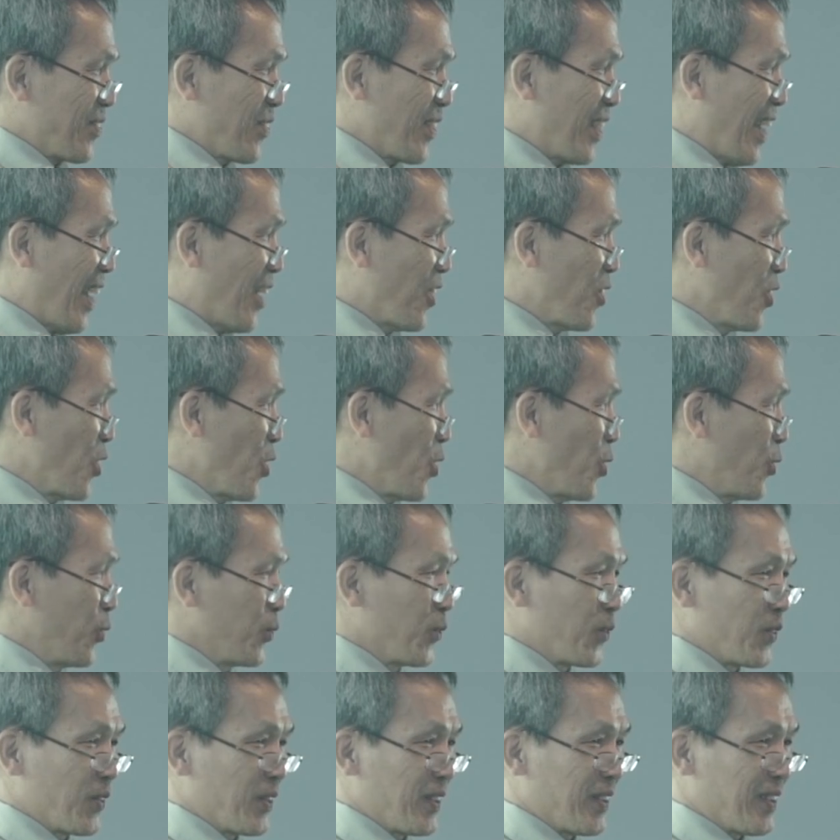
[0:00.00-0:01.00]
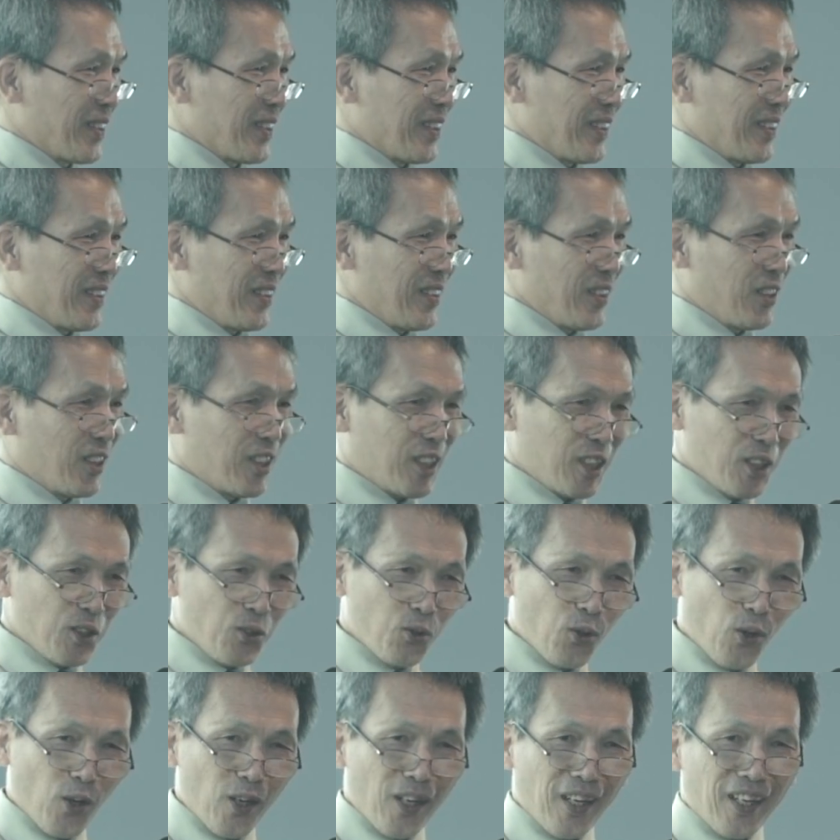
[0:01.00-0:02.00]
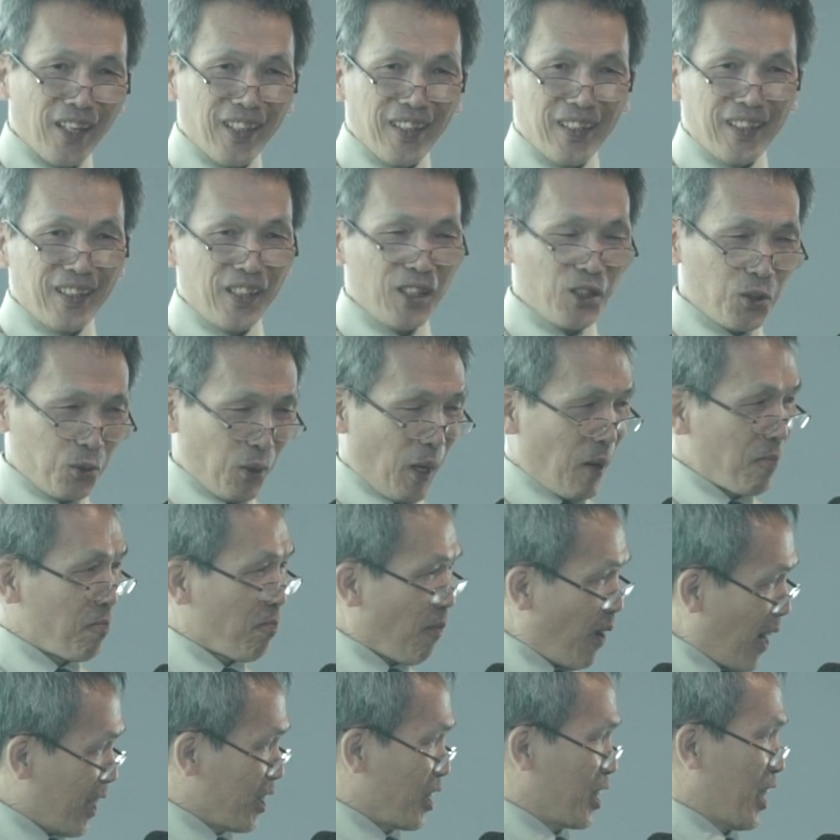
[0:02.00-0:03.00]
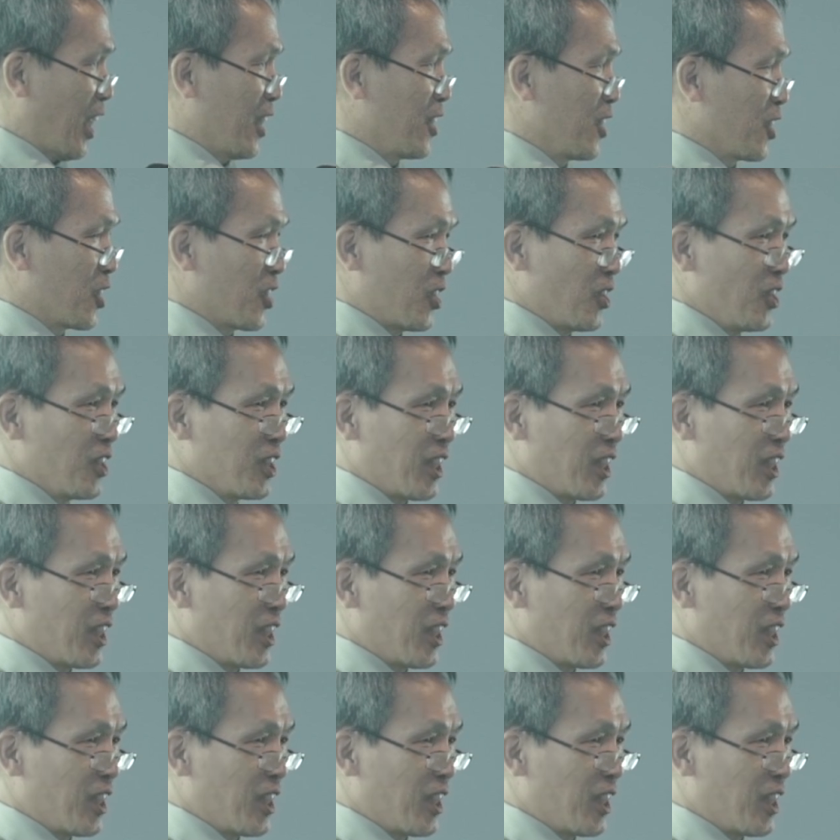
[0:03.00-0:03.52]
然后经过了一段漫长的时